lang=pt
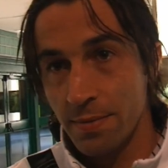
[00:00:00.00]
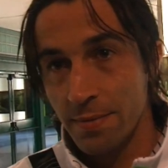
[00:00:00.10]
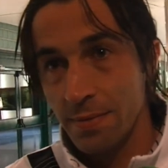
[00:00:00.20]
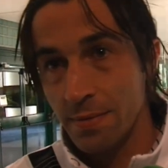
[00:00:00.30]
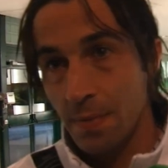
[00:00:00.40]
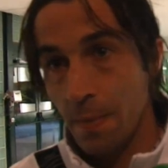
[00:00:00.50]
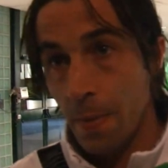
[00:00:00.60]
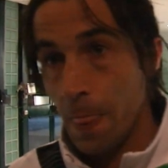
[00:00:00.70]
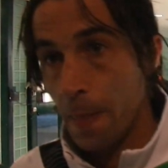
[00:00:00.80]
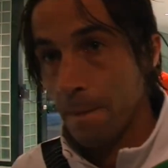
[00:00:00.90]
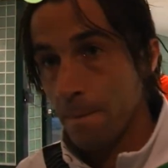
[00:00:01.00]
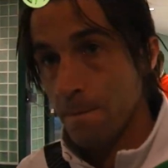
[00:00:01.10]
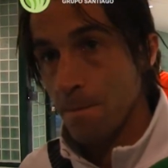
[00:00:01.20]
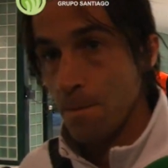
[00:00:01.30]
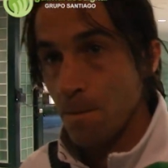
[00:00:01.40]
a luta pelo quinto
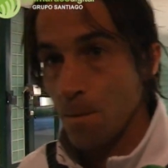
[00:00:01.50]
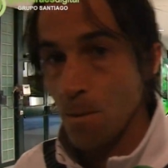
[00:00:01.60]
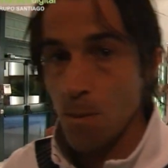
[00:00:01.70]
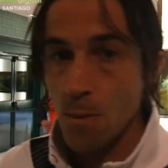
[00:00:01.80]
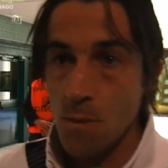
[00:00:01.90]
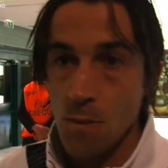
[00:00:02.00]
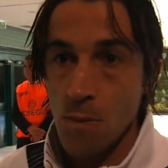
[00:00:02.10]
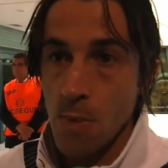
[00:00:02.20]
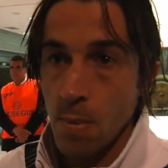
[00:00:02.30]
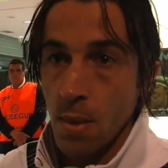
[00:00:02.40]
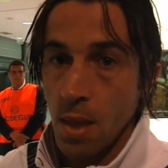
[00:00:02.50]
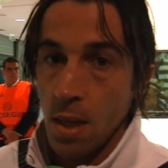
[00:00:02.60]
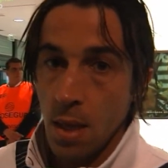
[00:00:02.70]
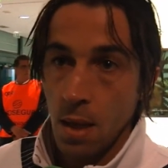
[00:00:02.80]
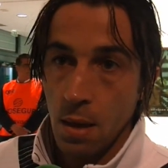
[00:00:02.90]
lugar e pelo quarto já terminou, com
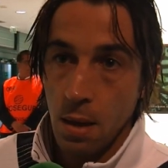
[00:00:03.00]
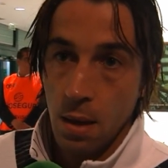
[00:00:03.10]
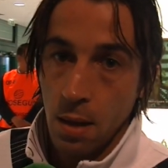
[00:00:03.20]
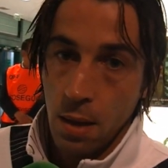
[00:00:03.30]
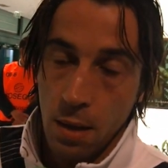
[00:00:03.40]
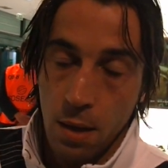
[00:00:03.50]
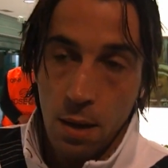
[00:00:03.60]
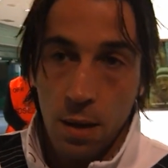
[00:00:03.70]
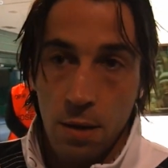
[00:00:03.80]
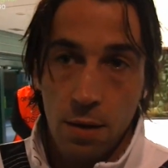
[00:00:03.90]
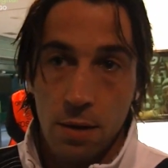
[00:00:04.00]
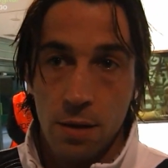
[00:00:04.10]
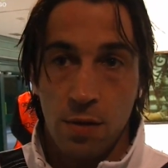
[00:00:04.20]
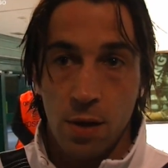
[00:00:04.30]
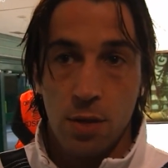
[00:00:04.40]
nove pontos de distância. Tanto ah, ainda
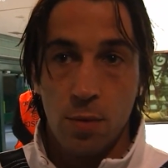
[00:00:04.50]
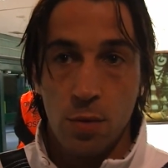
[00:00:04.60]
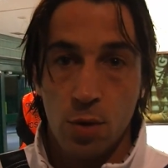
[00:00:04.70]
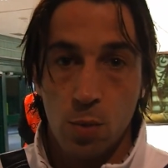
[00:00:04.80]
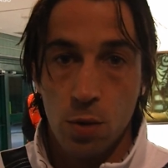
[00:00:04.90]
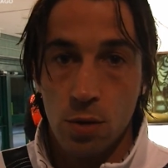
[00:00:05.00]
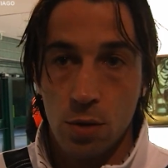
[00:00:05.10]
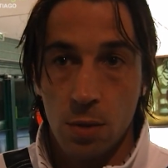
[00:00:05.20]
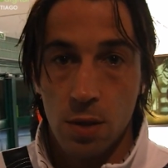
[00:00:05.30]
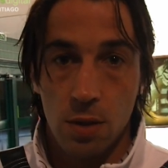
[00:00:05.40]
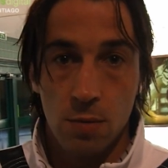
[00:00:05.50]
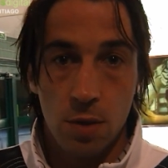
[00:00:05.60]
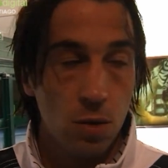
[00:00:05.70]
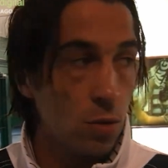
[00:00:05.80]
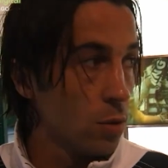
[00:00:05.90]
faltam muitos pontos, mas,
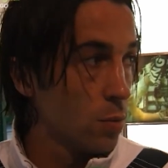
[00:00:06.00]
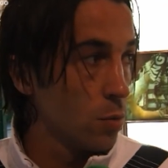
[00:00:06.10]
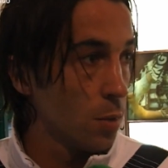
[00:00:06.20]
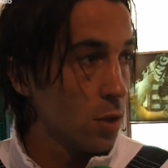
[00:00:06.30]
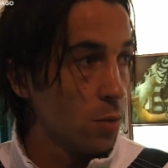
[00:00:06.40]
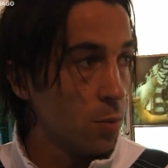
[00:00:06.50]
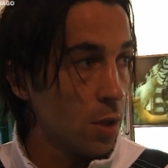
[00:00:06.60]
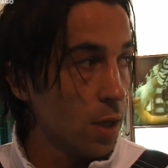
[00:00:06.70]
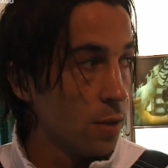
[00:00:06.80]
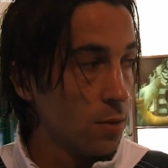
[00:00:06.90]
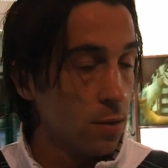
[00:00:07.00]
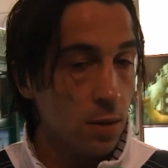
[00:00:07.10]
mas tornou-se muito mais complicado.